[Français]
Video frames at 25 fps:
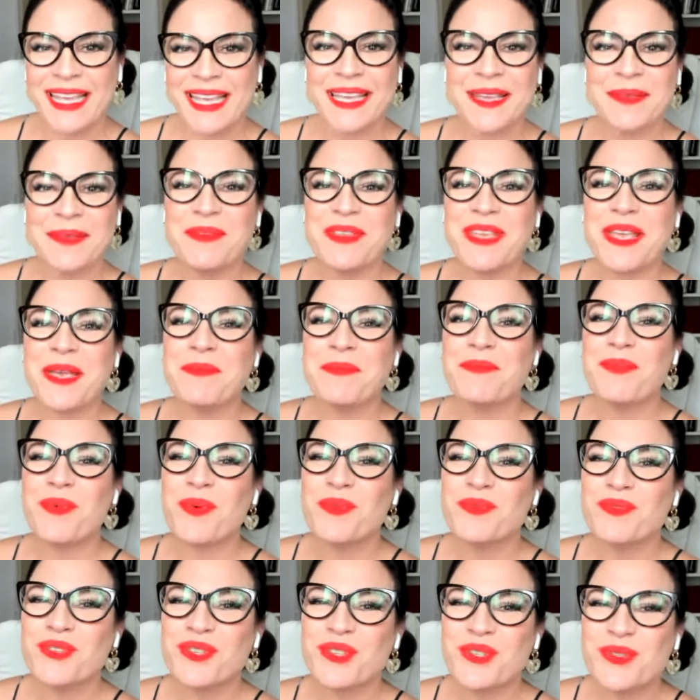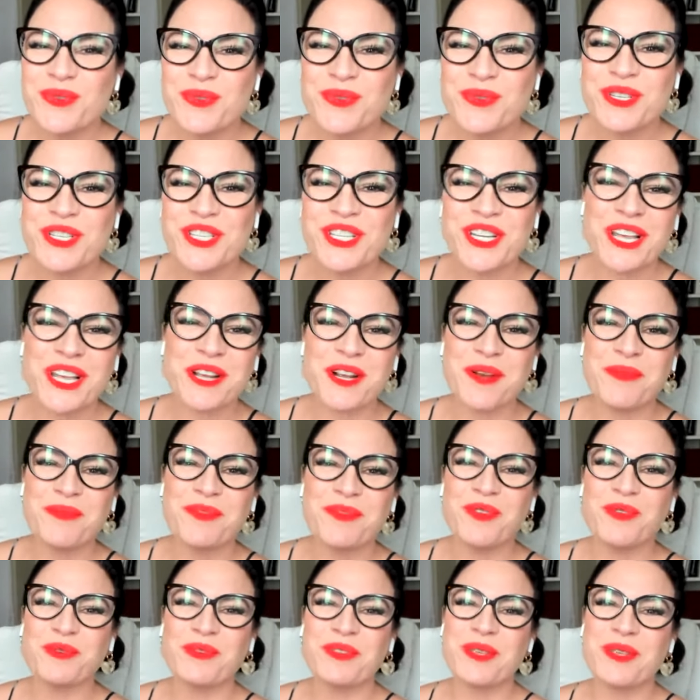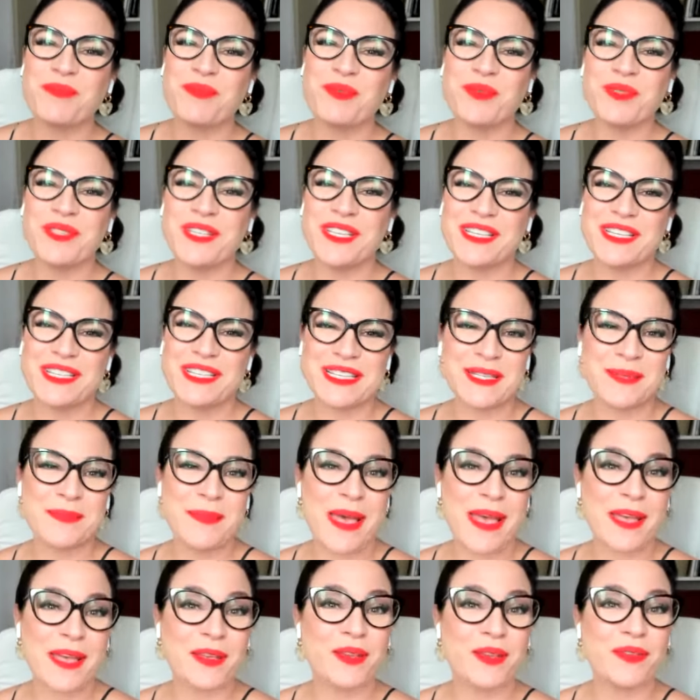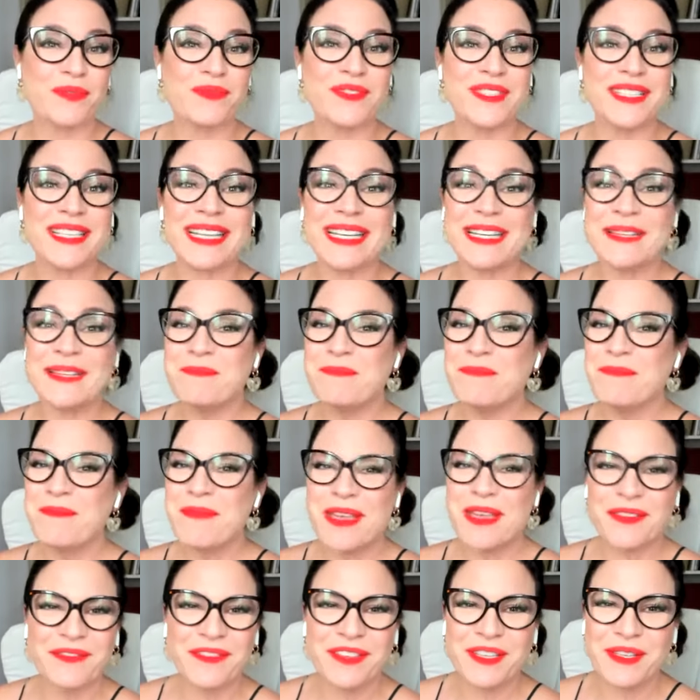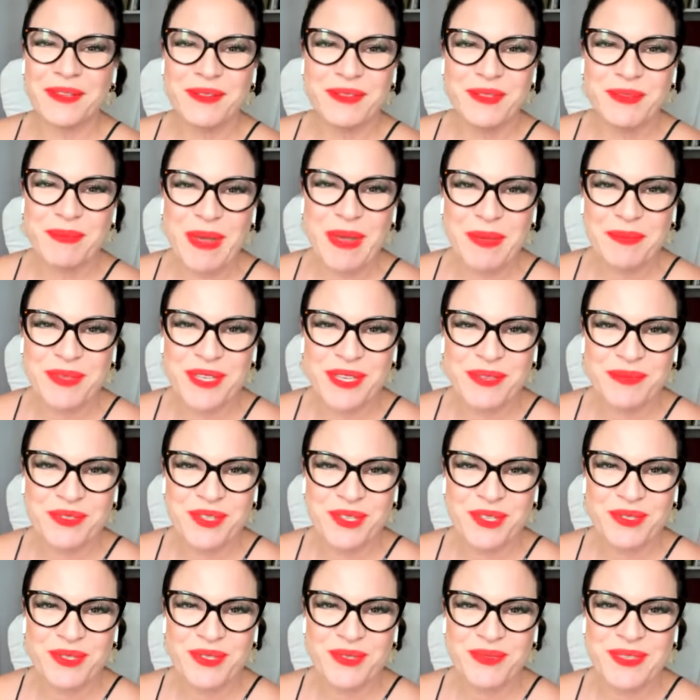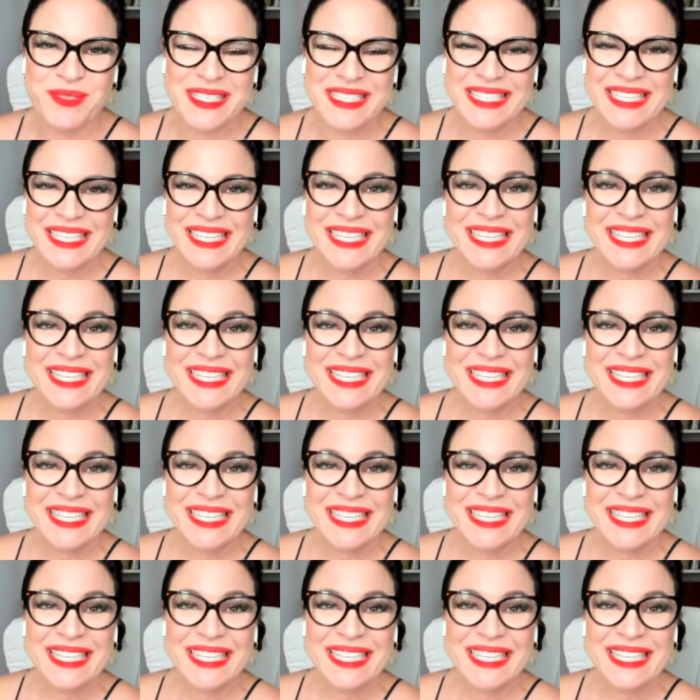Eh bien, bonjour, chère communauté beauté. J'espère que vous allez merveilleusement bien aujourd'hui.